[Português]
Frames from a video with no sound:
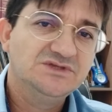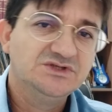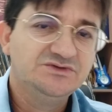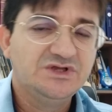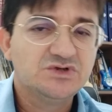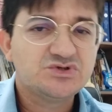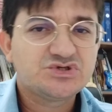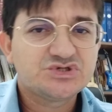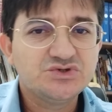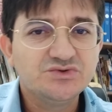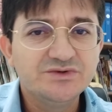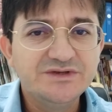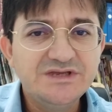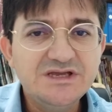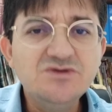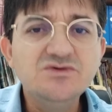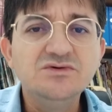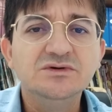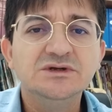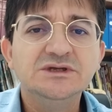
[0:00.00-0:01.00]
não sou
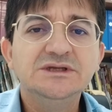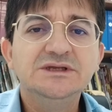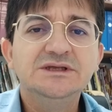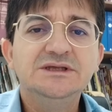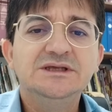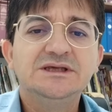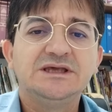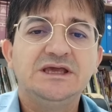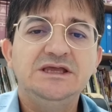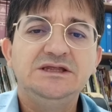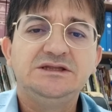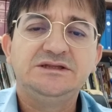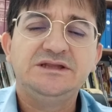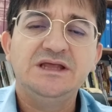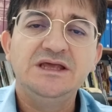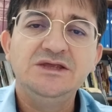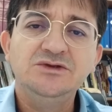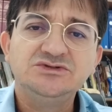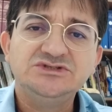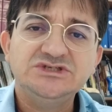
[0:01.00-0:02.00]
eu quem
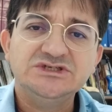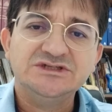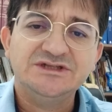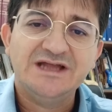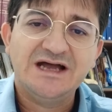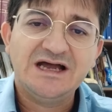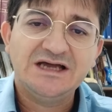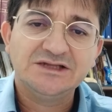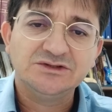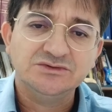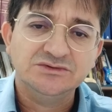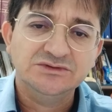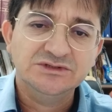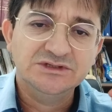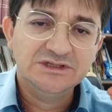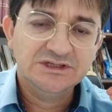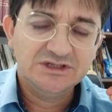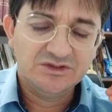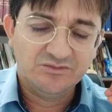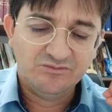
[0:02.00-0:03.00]
tenho te
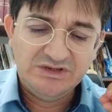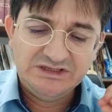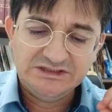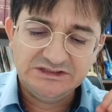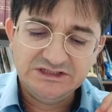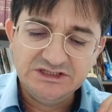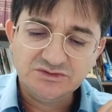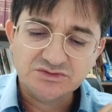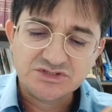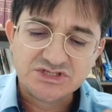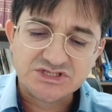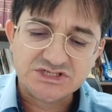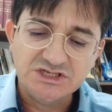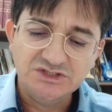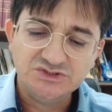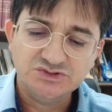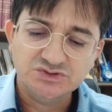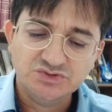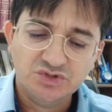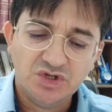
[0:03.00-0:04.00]
dado, bendito
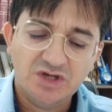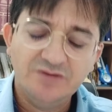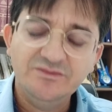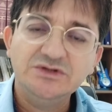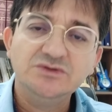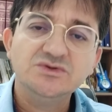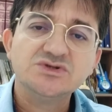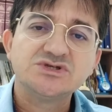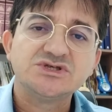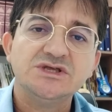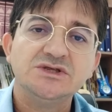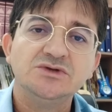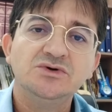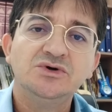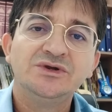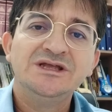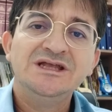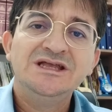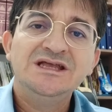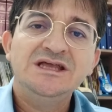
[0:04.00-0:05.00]
seja o nome do
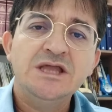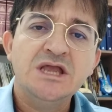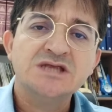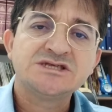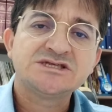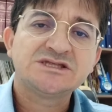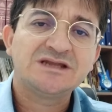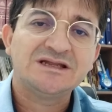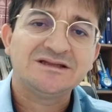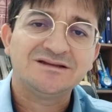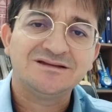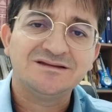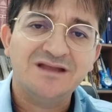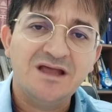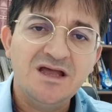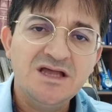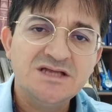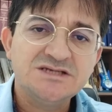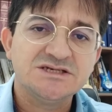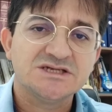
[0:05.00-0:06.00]
Senhor,
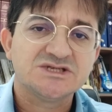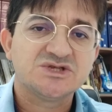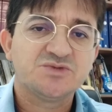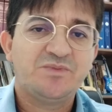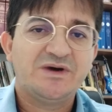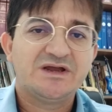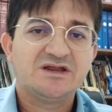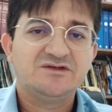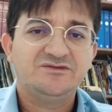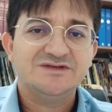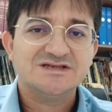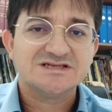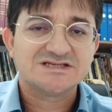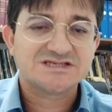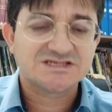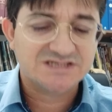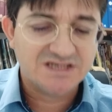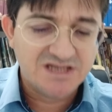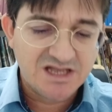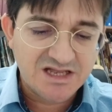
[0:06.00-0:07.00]
estratégias para
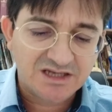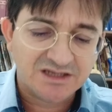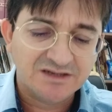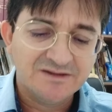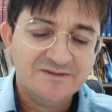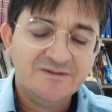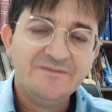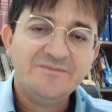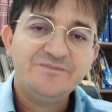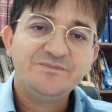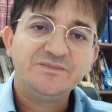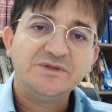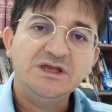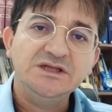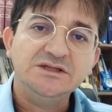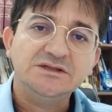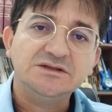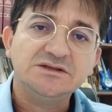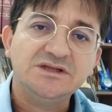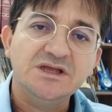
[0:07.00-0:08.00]
vencer
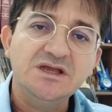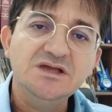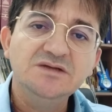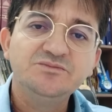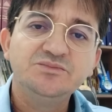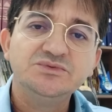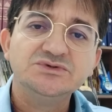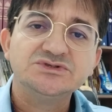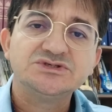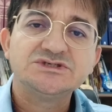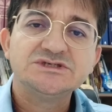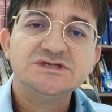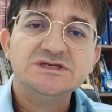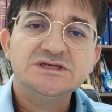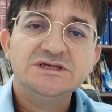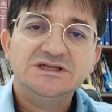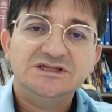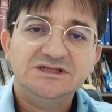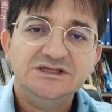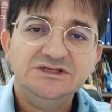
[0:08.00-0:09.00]
em tempos
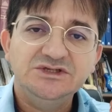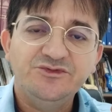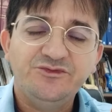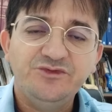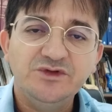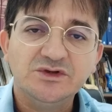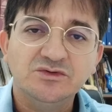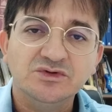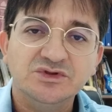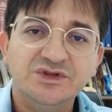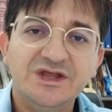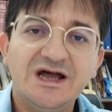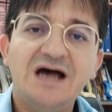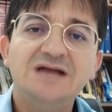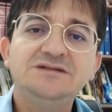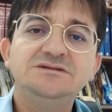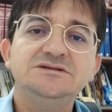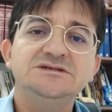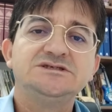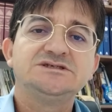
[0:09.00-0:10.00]
de
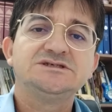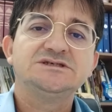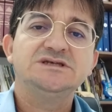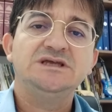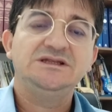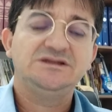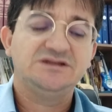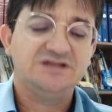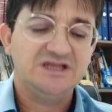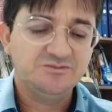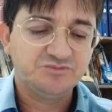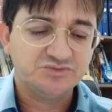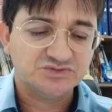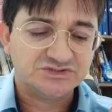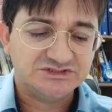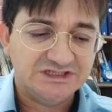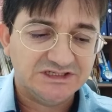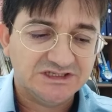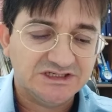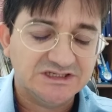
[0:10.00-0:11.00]
dificuldades, em
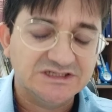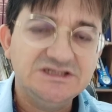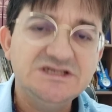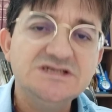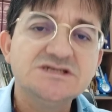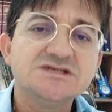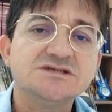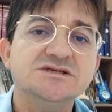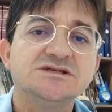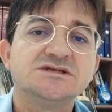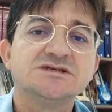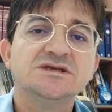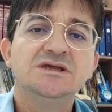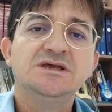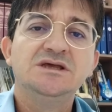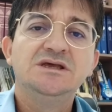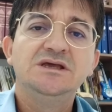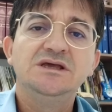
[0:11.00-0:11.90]
tempos de crises,